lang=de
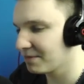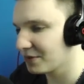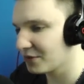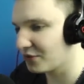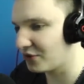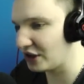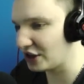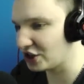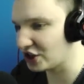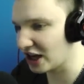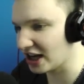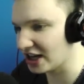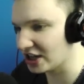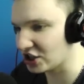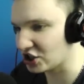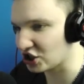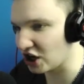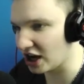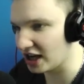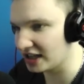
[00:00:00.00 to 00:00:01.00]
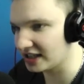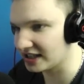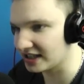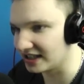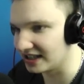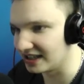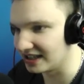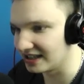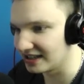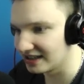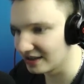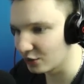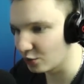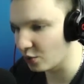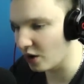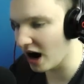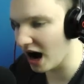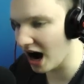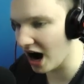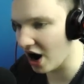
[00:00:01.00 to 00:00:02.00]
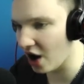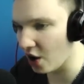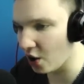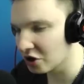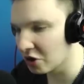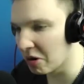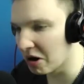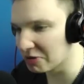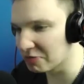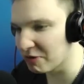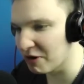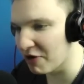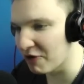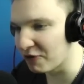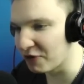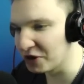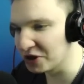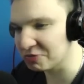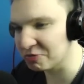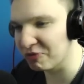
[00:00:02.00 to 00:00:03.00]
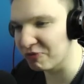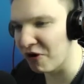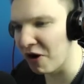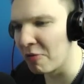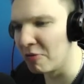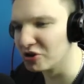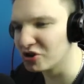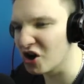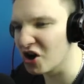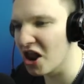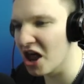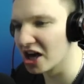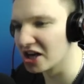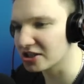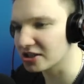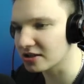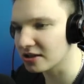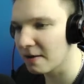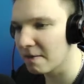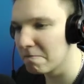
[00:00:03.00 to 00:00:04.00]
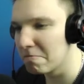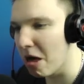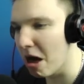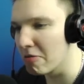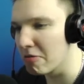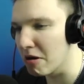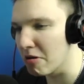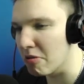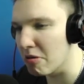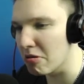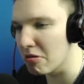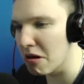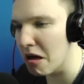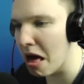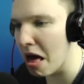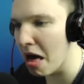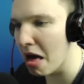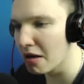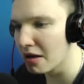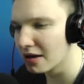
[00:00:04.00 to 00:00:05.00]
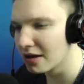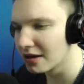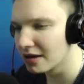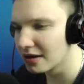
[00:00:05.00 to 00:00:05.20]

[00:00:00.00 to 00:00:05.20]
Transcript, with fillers: Fisch sein ist scheiße. Wow. Guck mal, ich bin ein Fisch, bin voll besonders. Blablabla.